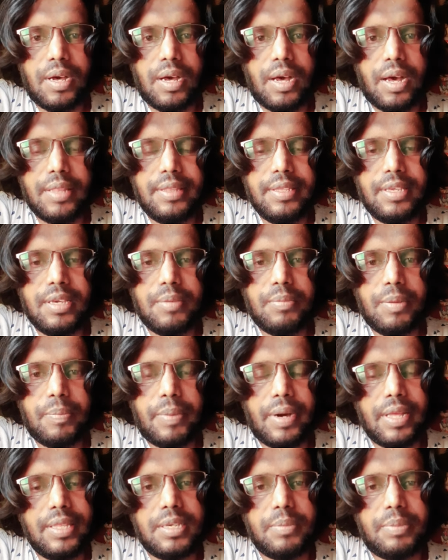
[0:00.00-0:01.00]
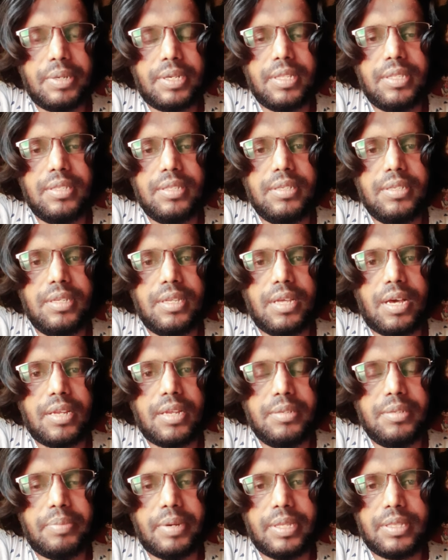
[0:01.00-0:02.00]
அதிகமாக பாதிக்கப்பட்டது
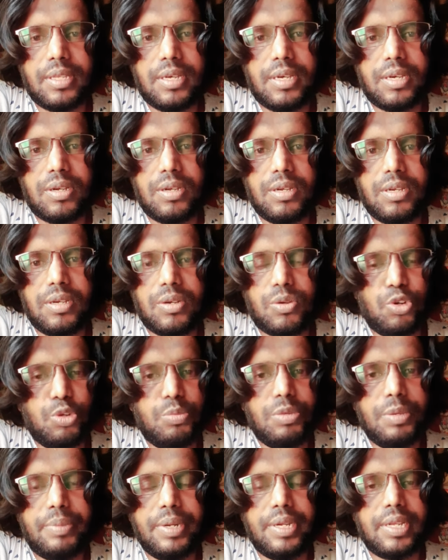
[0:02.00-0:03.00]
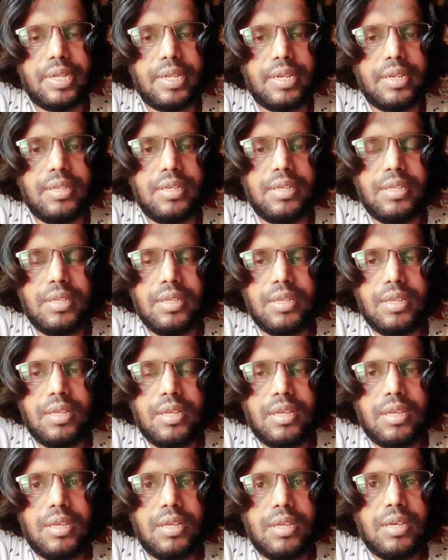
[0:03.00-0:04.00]
யாருன்னு பார்த்தா குடும்ப பெண்கள்
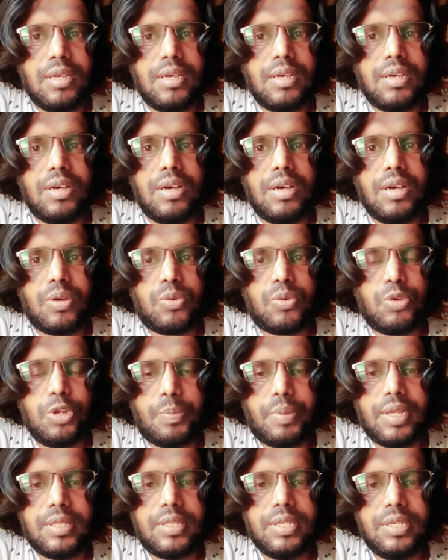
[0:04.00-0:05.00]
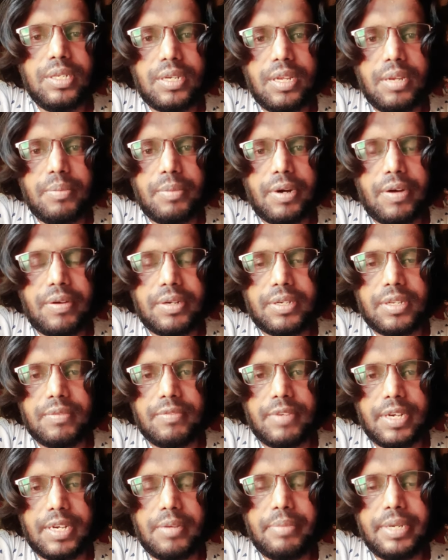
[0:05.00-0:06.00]
குறிப்பாக திண்டுக்கல்
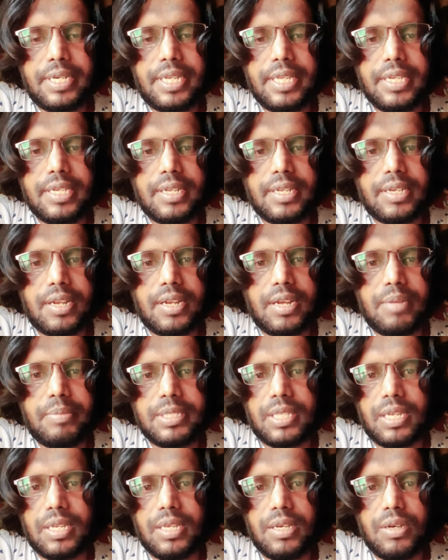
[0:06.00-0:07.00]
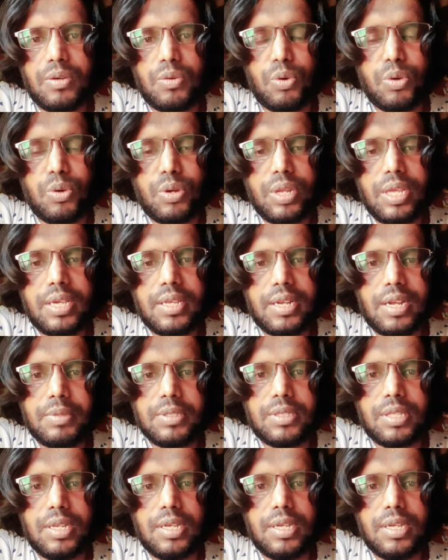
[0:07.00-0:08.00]
மாவட்டம் வக்கம்பட்டிங்கிற கிராமத்தில் ஒரே
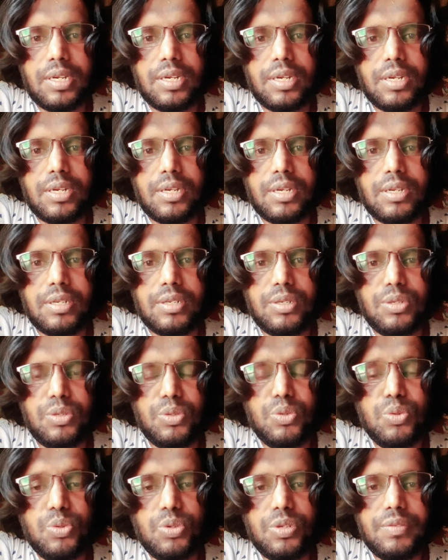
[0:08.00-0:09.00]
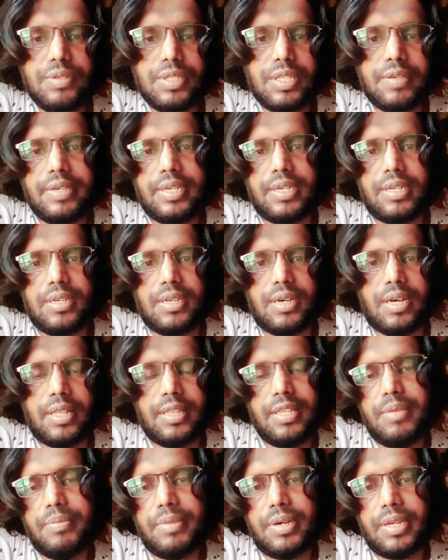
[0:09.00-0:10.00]
கிராமத்தில் நூறு விதவைகள்
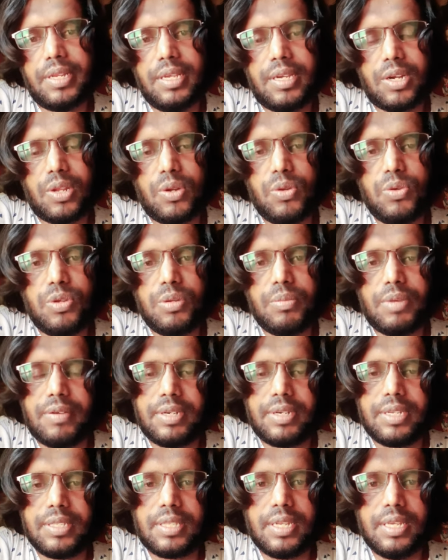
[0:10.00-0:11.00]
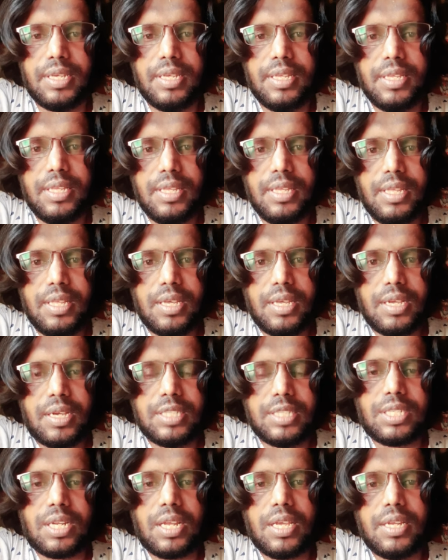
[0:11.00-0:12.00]
அதே மாதிரி கடலூர் மாவட்டத்தில்
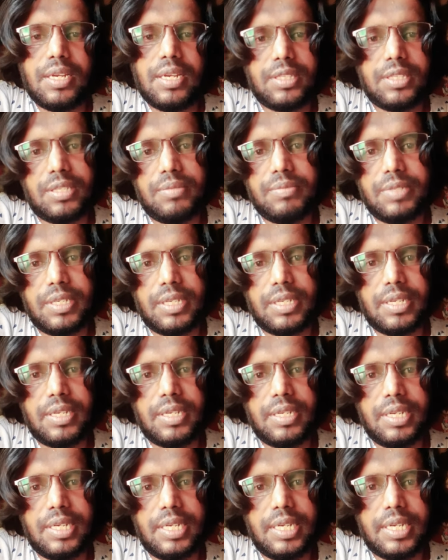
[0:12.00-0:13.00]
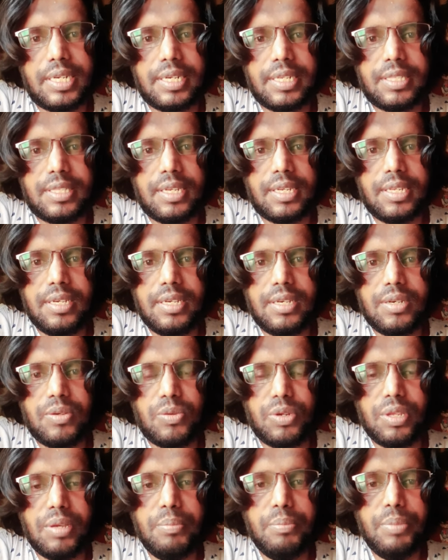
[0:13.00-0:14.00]
கச்சராய நத்தம்ங்கிற என்ற இடத்துல
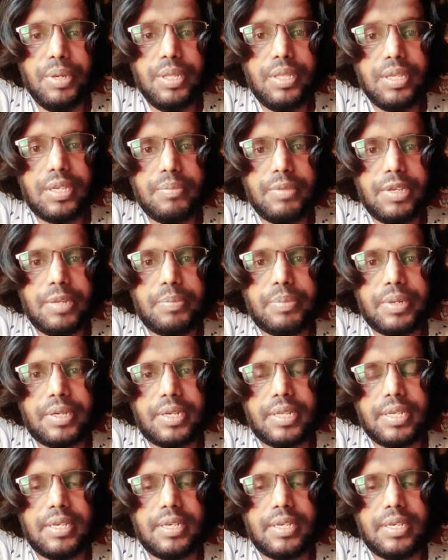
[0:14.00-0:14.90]
ஒரு எண்பதுக்கு மேற்பட்ட